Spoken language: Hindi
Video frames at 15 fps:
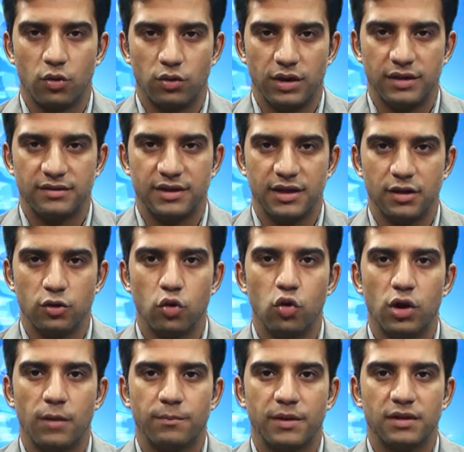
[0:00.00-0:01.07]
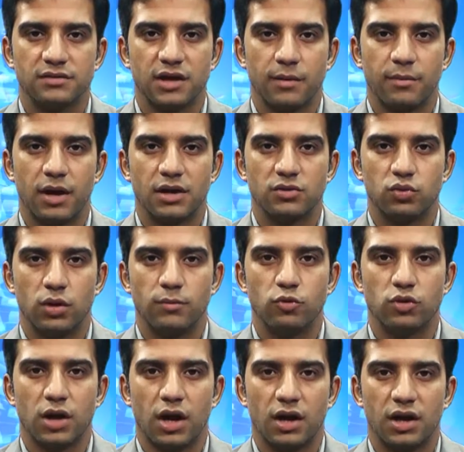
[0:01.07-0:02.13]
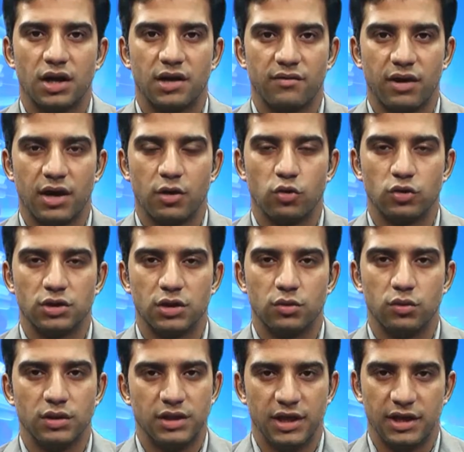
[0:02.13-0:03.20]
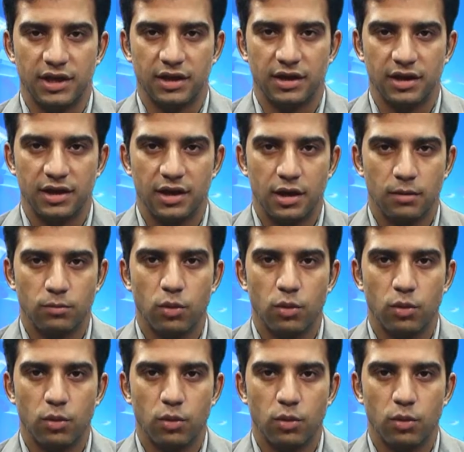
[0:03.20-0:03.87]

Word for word: होने से लोग अपना सामान स्वयं उठाकर रवाना होते हुए देखे गए